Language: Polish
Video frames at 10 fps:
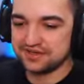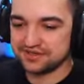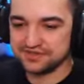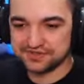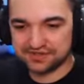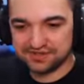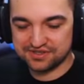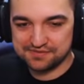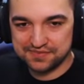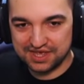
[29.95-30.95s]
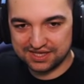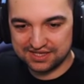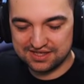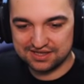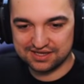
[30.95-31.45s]
e, w tym czy
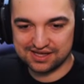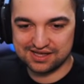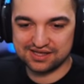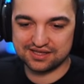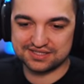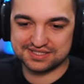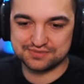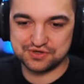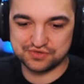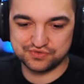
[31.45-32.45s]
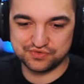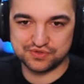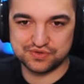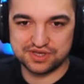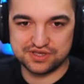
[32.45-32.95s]
kilka samochodów,
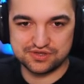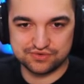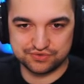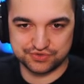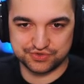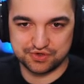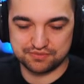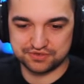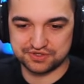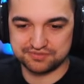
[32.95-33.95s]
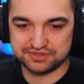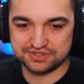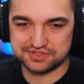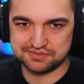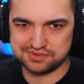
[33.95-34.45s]
które już możemy
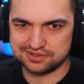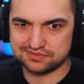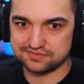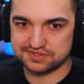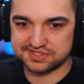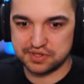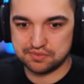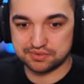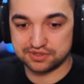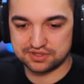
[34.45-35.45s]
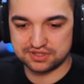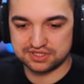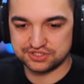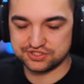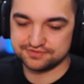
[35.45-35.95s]
sobie zdobyć,
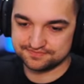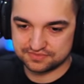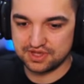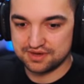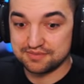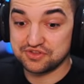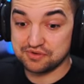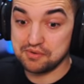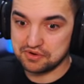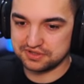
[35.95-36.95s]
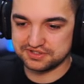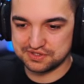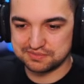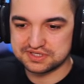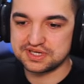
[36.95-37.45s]
znaczy będziemy mogli
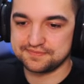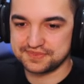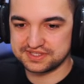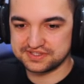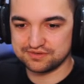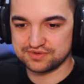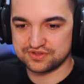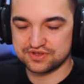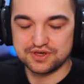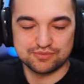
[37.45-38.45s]
sobie zdobyć.